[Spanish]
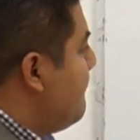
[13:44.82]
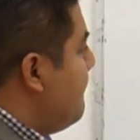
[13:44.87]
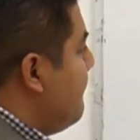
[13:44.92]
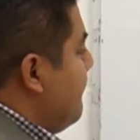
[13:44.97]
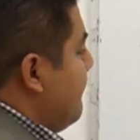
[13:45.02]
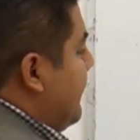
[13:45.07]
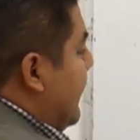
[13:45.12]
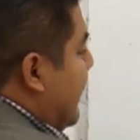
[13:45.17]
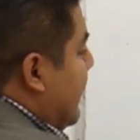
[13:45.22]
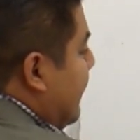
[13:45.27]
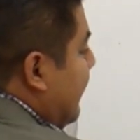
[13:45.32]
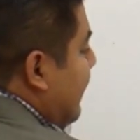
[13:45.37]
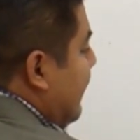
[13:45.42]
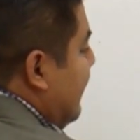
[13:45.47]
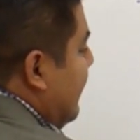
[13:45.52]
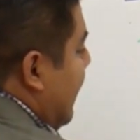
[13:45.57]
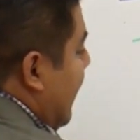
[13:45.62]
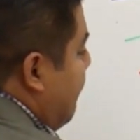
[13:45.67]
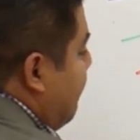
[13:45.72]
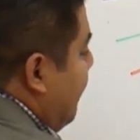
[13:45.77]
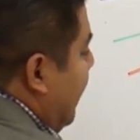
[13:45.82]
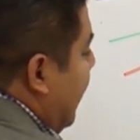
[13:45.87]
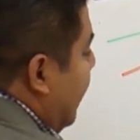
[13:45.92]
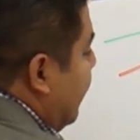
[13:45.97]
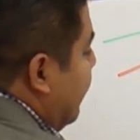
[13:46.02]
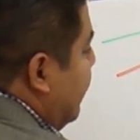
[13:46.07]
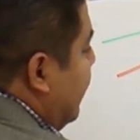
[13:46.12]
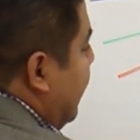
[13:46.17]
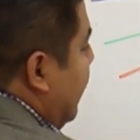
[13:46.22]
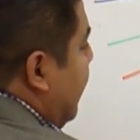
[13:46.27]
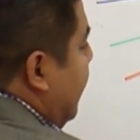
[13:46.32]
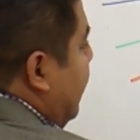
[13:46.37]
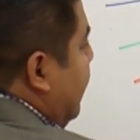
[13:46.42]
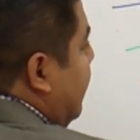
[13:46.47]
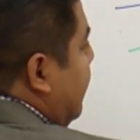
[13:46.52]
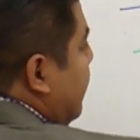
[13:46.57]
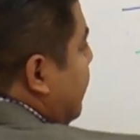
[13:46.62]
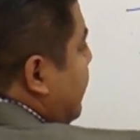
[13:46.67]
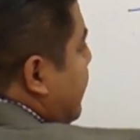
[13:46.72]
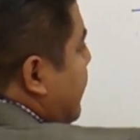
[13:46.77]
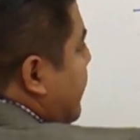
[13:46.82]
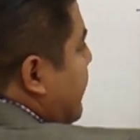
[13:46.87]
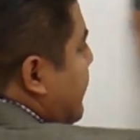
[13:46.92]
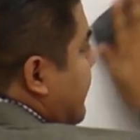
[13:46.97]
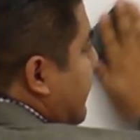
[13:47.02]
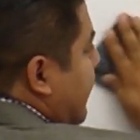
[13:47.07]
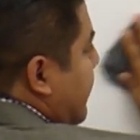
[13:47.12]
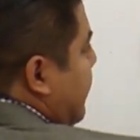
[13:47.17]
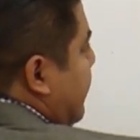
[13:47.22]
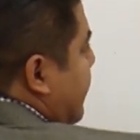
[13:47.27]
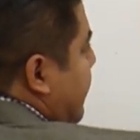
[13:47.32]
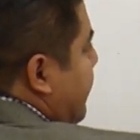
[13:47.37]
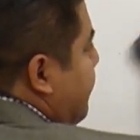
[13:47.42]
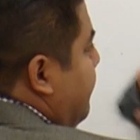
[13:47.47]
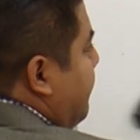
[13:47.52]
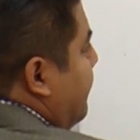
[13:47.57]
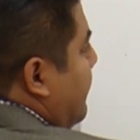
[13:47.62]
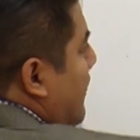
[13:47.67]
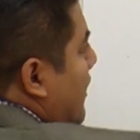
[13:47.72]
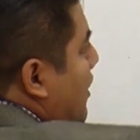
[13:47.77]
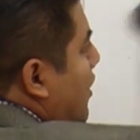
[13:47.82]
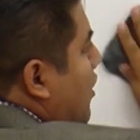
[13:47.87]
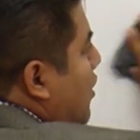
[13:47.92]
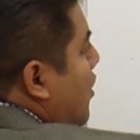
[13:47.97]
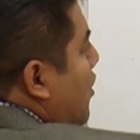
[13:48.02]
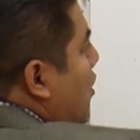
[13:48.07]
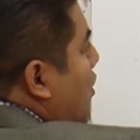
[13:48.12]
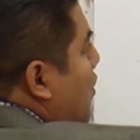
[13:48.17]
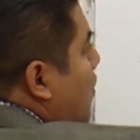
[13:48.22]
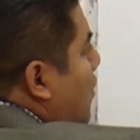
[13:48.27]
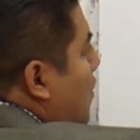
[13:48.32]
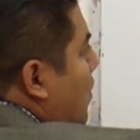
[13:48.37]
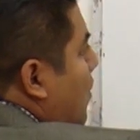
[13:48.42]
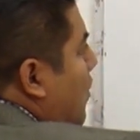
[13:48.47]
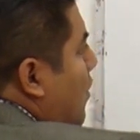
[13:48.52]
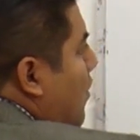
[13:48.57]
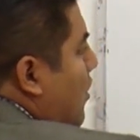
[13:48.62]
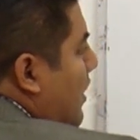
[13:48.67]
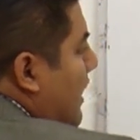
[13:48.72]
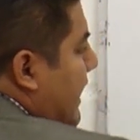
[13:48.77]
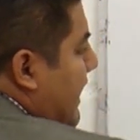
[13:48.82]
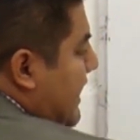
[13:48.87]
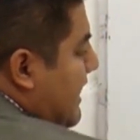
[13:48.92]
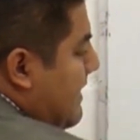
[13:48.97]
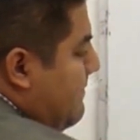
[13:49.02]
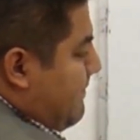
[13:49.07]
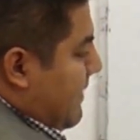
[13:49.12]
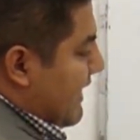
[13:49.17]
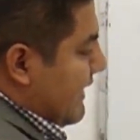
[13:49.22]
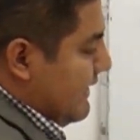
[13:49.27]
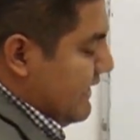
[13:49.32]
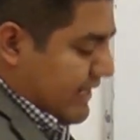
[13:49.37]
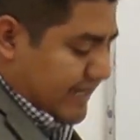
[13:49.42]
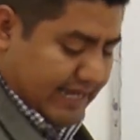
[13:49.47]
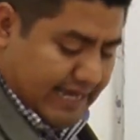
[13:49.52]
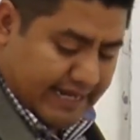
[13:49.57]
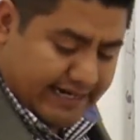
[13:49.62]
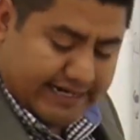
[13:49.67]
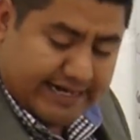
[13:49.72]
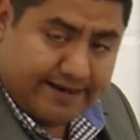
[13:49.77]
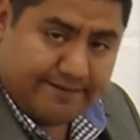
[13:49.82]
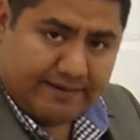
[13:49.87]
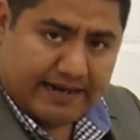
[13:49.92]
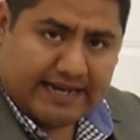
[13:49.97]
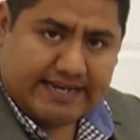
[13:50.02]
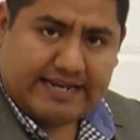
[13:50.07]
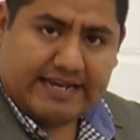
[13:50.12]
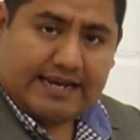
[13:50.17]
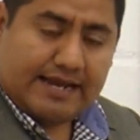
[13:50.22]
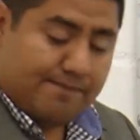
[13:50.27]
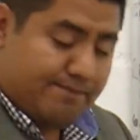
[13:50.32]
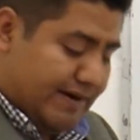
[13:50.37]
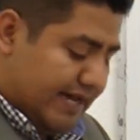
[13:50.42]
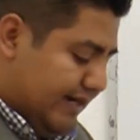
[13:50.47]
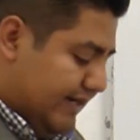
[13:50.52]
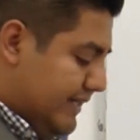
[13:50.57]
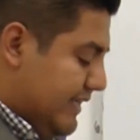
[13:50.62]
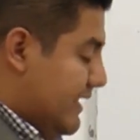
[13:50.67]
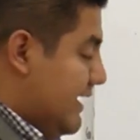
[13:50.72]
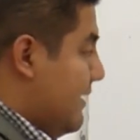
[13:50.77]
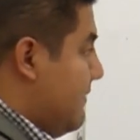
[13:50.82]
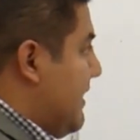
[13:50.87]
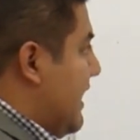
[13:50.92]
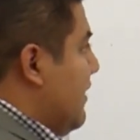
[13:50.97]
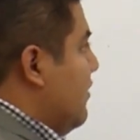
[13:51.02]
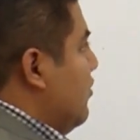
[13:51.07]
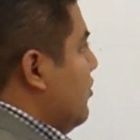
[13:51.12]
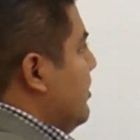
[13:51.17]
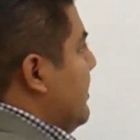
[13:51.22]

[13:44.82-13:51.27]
ver la parte siguiente. En la parte de arriba y en la parte de abajo